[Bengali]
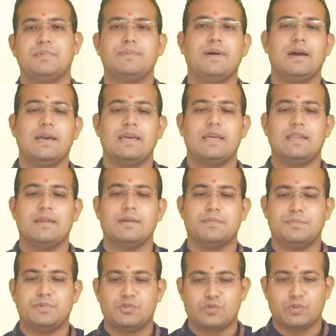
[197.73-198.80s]
বিবাহের
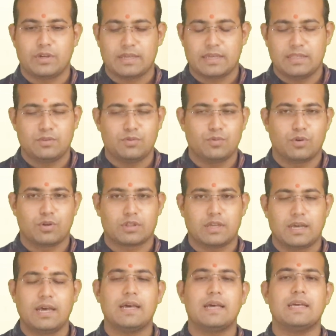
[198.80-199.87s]
বিষয়ে কিন্তু
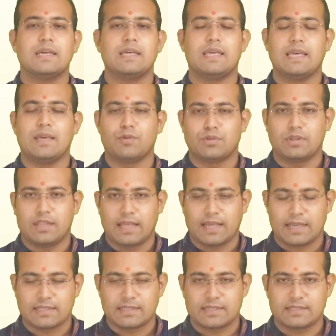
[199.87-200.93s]
কথা এগোতে
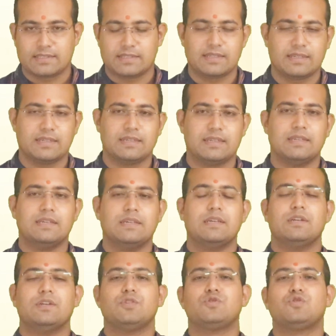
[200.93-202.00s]
দেখা যাচ্ছে
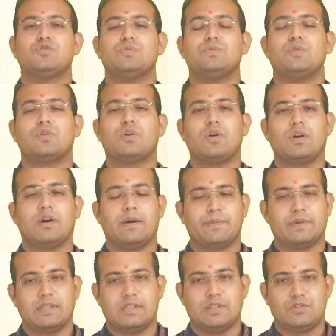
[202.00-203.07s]
শুভ রং
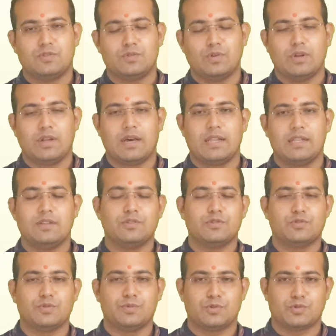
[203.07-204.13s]
আপনাদের জন্য লাল
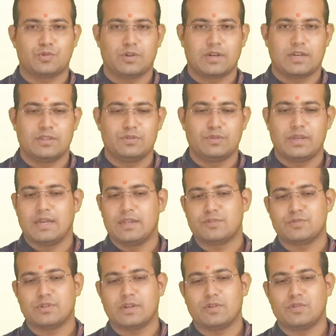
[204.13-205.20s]
শুভ সংখ্যা দুই
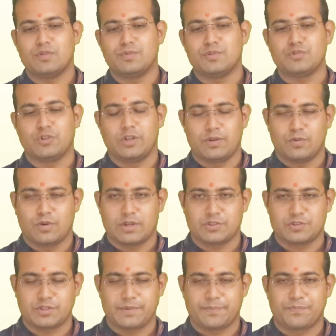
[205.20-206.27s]
আলোচনা করব সিংহ
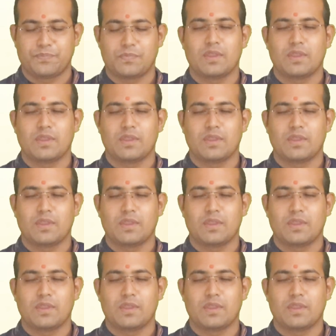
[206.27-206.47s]
রাশি